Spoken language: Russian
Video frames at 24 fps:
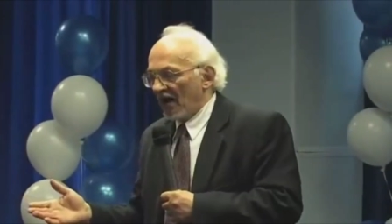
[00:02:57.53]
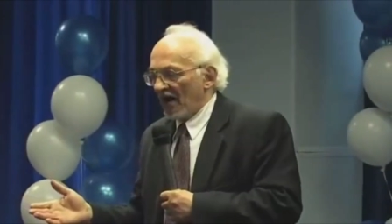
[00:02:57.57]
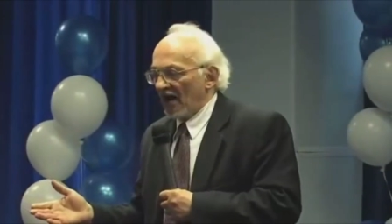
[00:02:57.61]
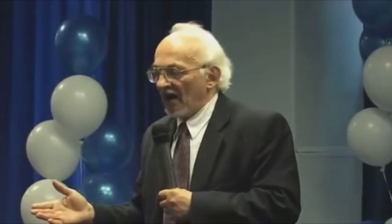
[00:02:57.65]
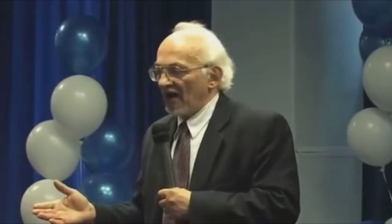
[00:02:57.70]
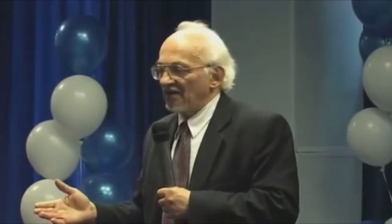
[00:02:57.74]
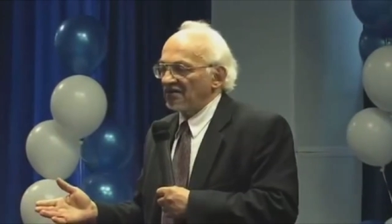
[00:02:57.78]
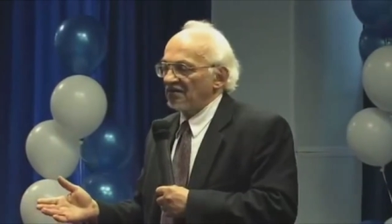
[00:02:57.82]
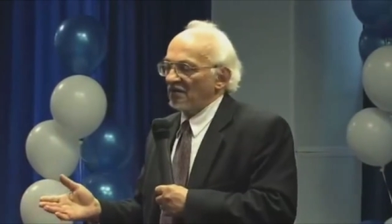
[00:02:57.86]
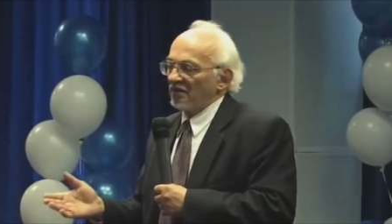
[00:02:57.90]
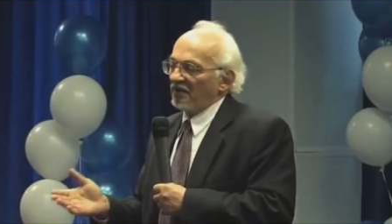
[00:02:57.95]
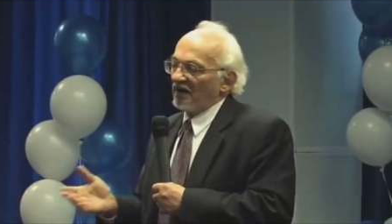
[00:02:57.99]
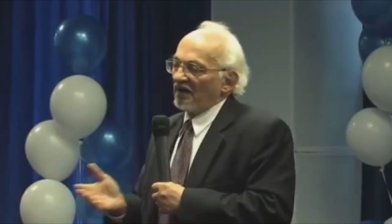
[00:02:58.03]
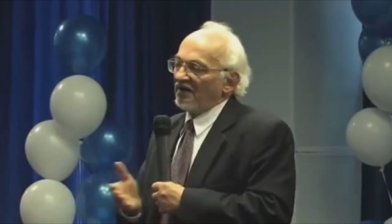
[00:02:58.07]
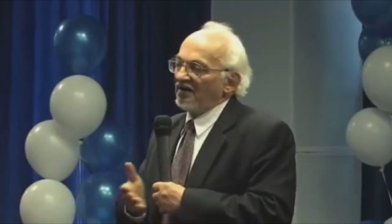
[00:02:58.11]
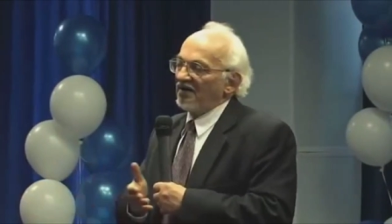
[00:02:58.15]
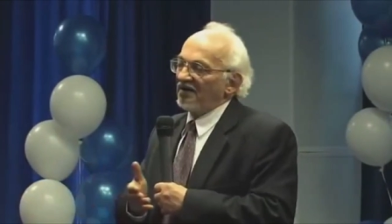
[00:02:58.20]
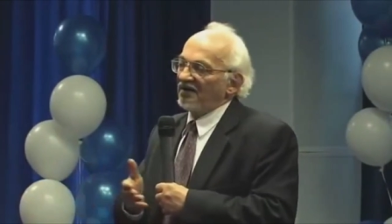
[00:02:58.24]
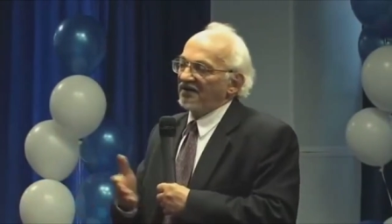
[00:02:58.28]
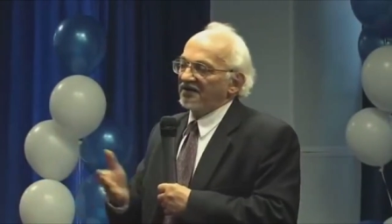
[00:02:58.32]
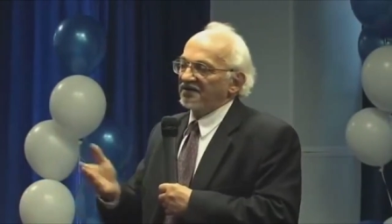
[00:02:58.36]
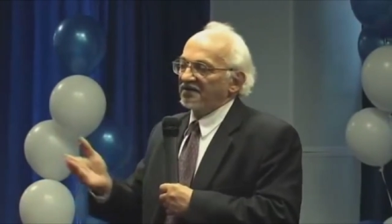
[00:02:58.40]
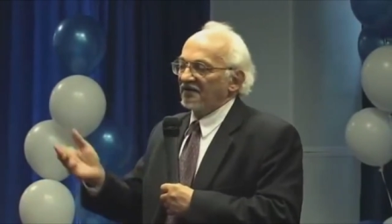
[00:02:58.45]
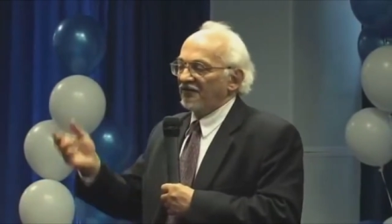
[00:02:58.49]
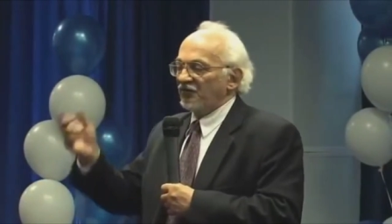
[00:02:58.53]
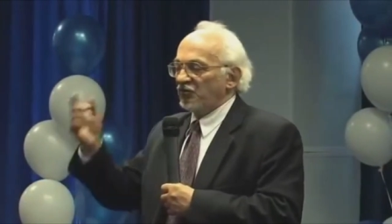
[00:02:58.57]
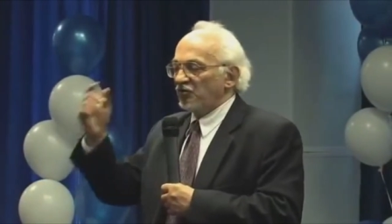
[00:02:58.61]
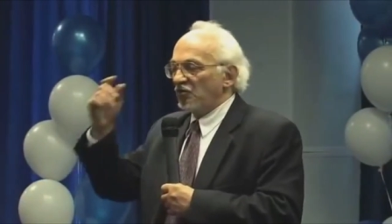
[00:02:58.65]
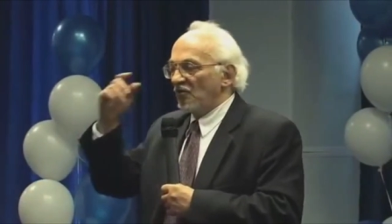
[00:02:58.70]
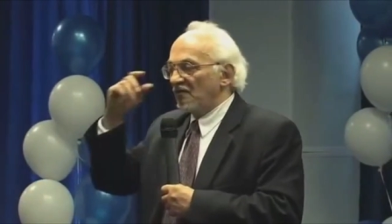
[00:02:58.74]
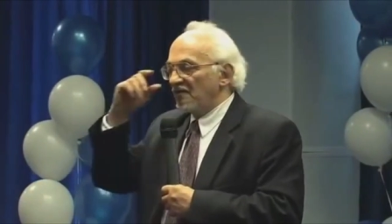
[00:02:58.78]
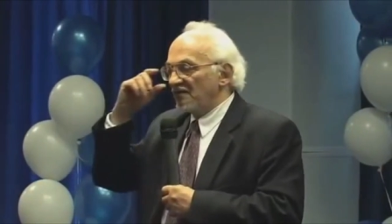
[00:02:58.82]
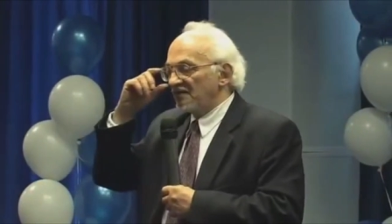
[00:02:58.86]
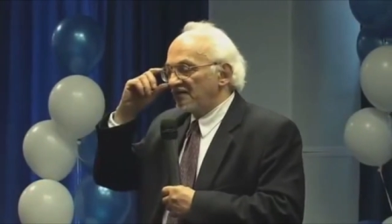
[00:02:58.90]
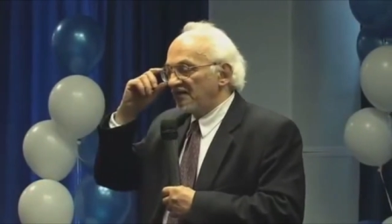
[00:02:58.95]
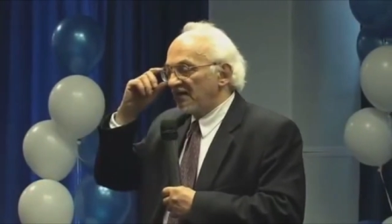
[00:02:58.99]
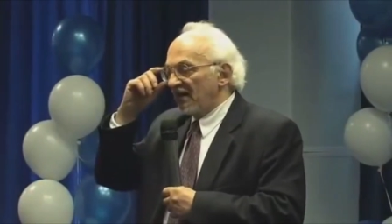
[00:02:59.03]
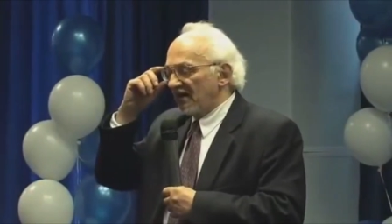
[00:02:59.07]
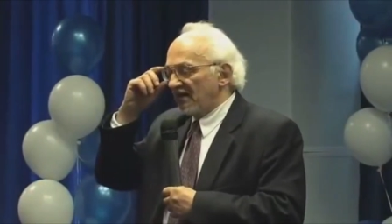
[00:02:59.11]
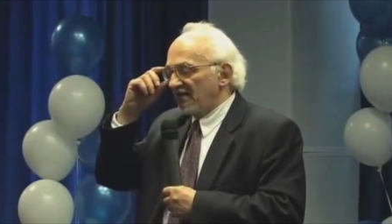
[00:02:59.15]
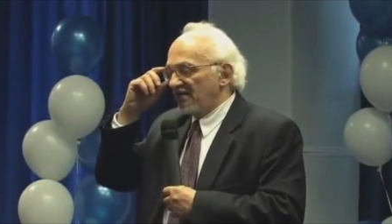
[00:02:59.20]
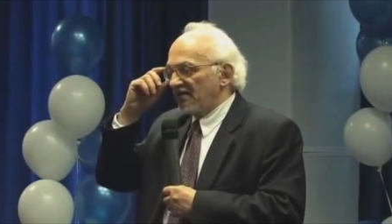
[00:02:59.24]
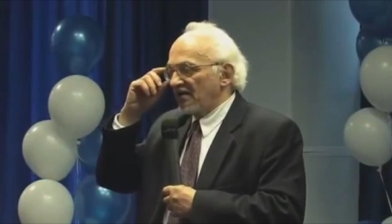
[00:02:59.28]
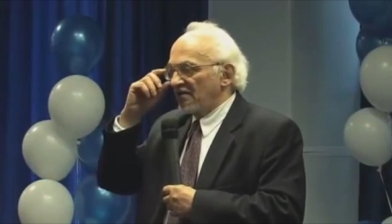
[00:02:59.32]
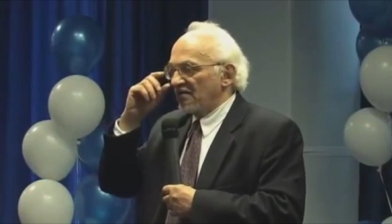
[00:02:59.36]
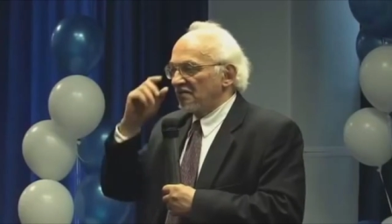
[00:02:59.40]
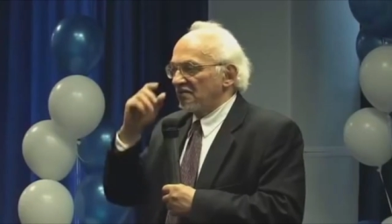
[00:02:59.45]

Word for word: а на больных это все, вы знаете,